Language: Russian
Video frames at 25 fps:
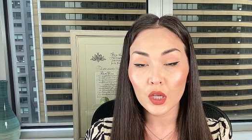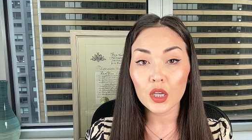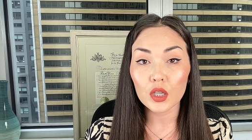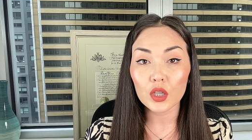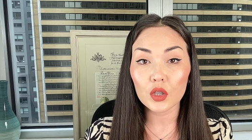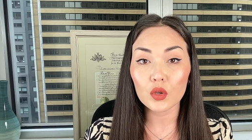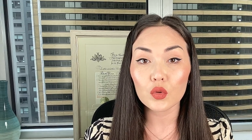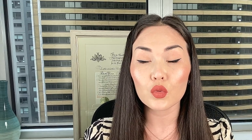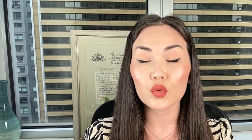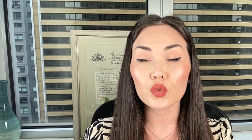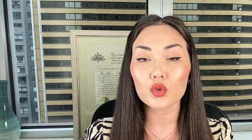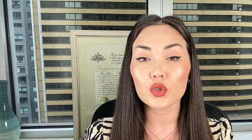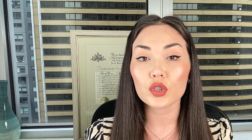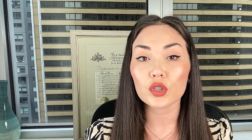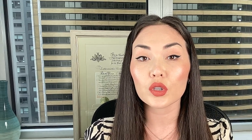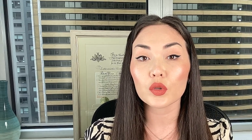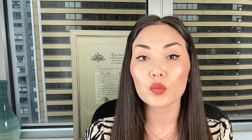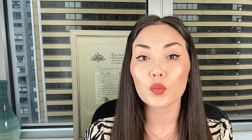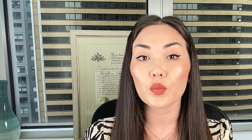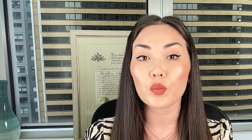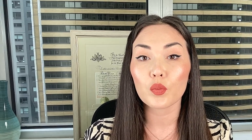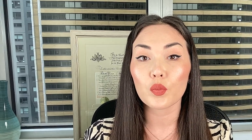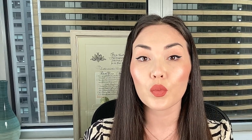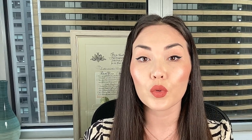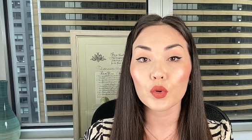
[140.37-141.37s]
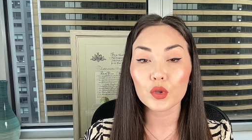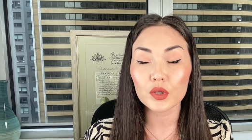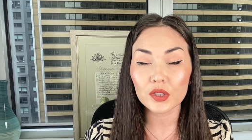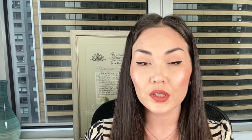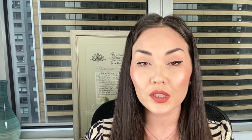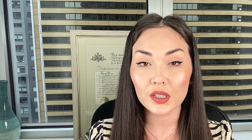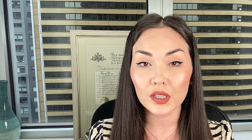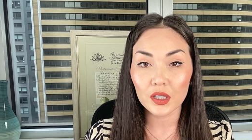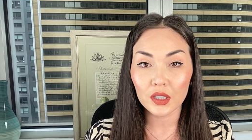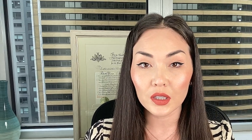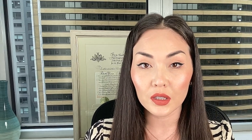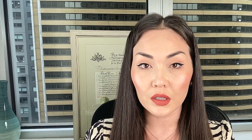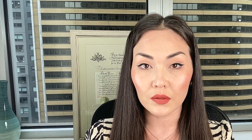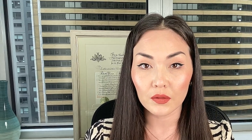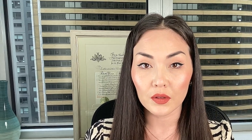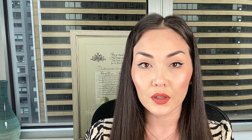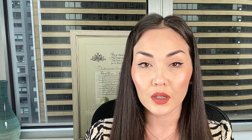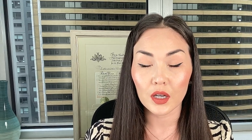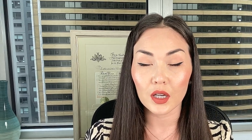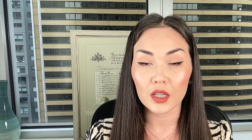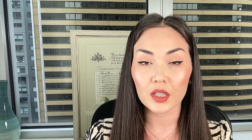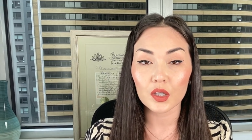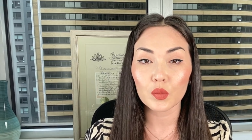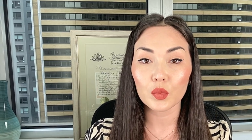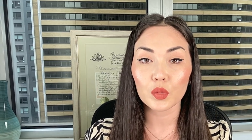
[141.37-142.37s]
И уже после этого
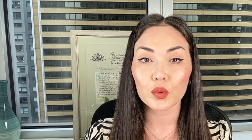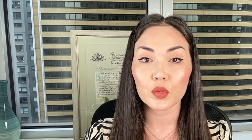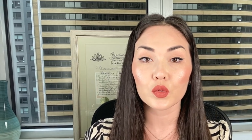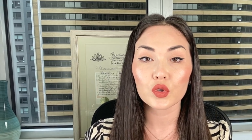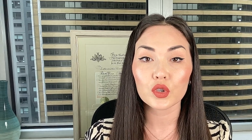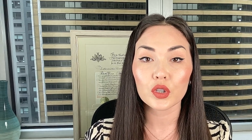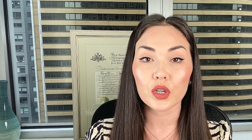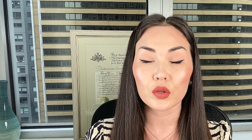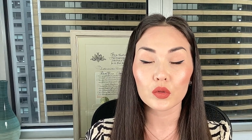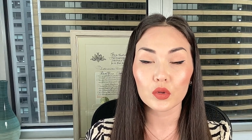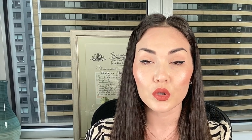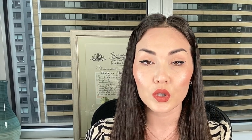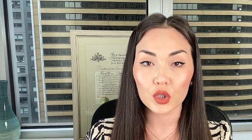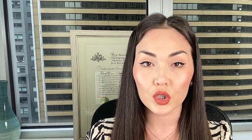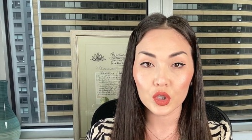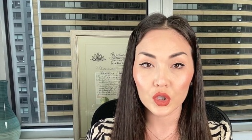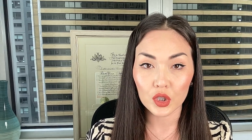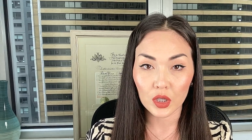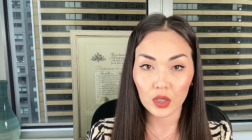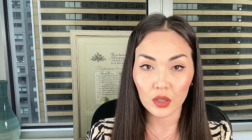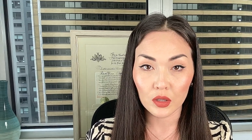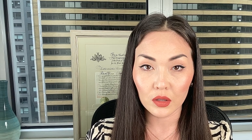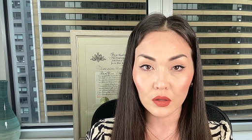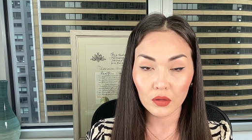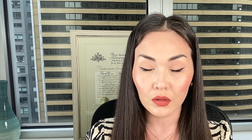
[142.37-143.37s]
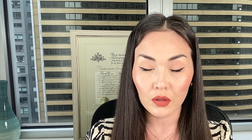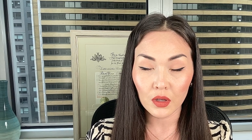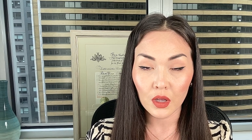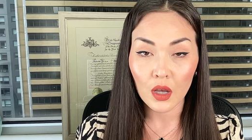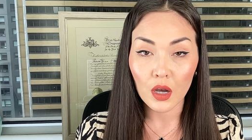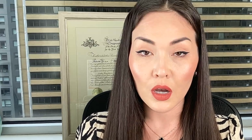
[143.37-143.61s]
они получают решение